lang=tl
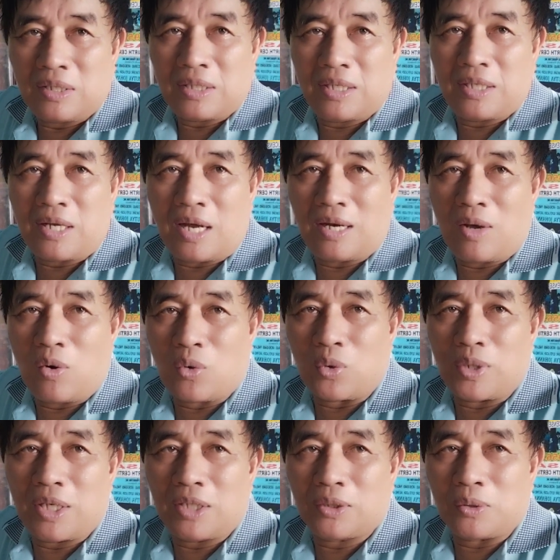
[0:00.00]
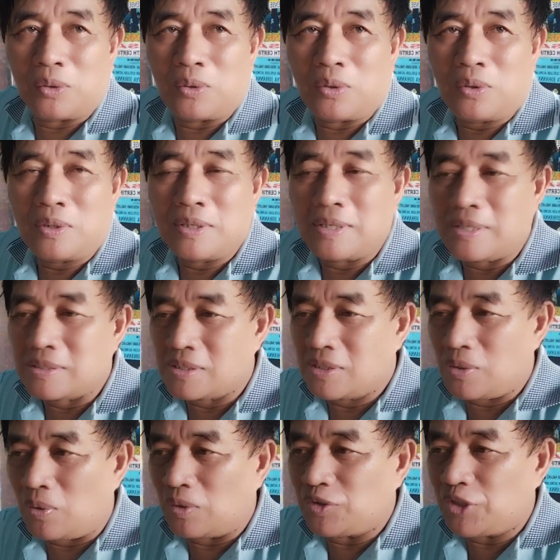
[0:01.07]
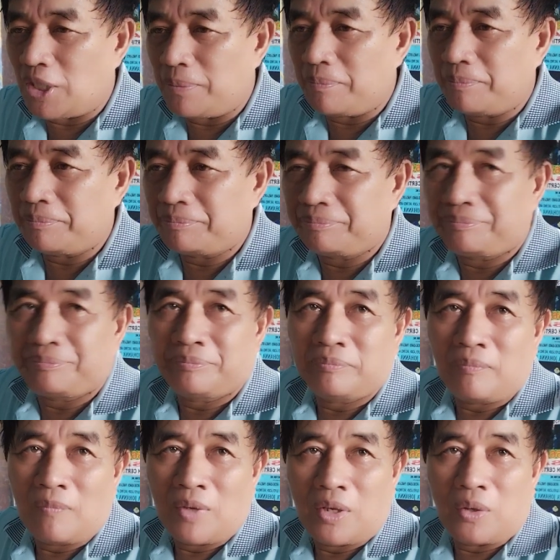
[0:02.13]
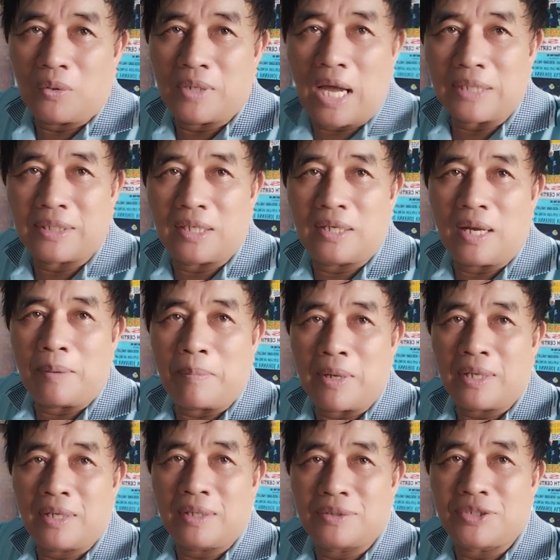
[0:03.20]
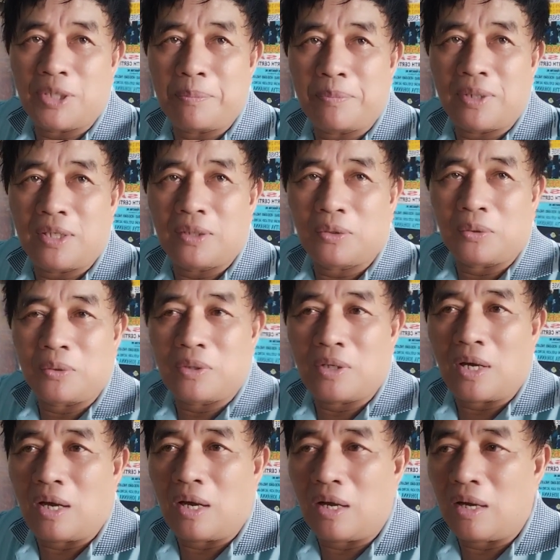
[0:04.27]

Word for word: dinalaw ko dito yung gym yung dati na may gym dito na